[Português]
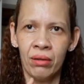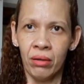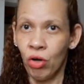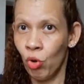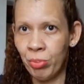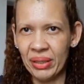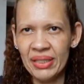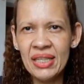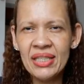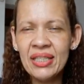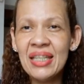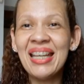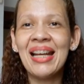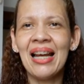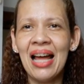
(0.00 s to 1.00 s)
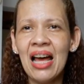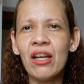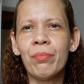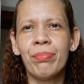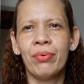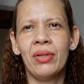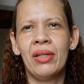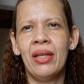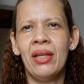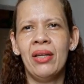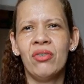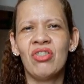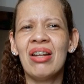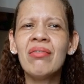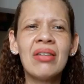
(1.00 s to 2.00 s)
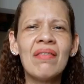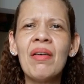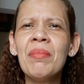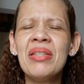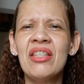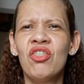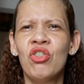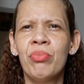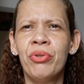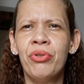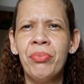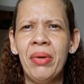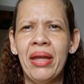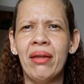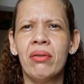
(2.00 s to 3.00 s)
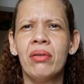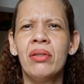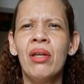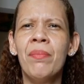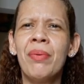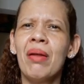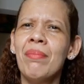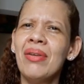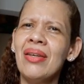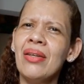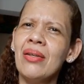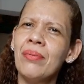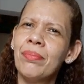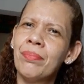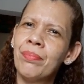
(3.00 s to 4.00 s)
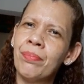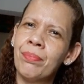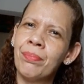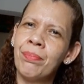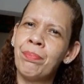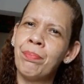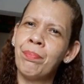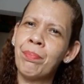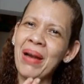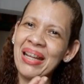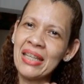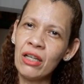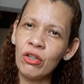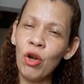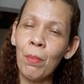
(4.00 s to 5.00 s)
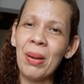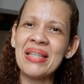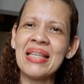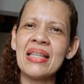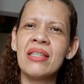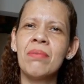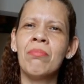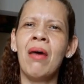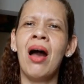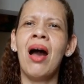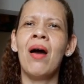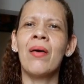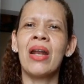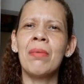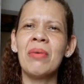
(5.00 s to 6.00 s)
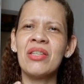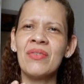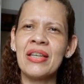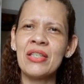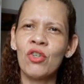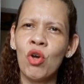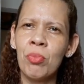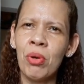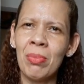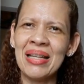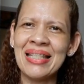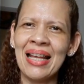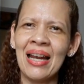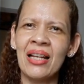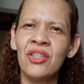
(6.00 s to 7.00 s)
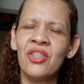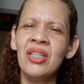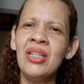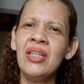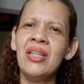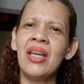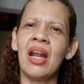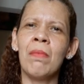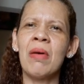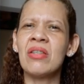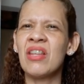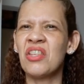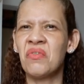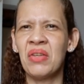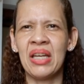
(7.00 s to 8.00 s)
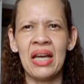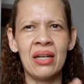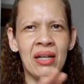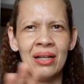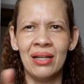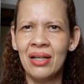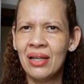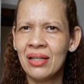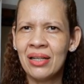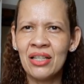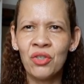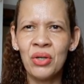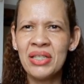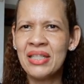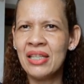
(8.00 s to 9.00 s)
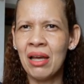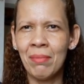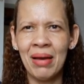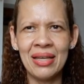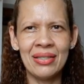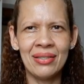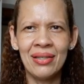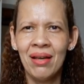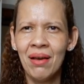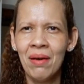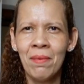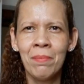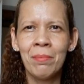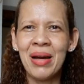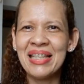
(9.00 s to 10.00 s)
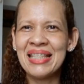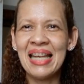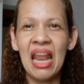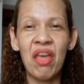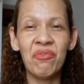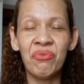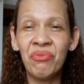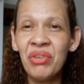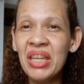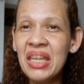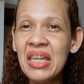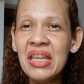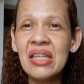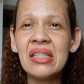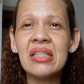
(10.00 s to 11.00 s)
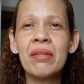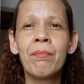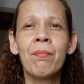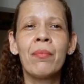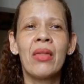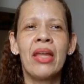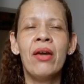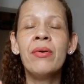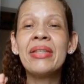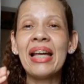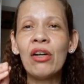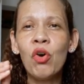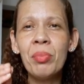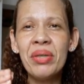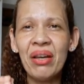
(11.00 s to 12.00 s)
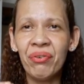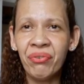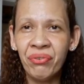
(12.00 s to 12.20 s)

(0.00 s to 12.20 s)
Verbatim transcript: Obedeci, claro, porque eu já não estava me sentindo muito bem. Então, para mim, para que eu não passasse mal, era mais fácil comer uma saladinha, era mais fácil ficar na, nas coisinhas mais, mais levinhas. Eu ainda comia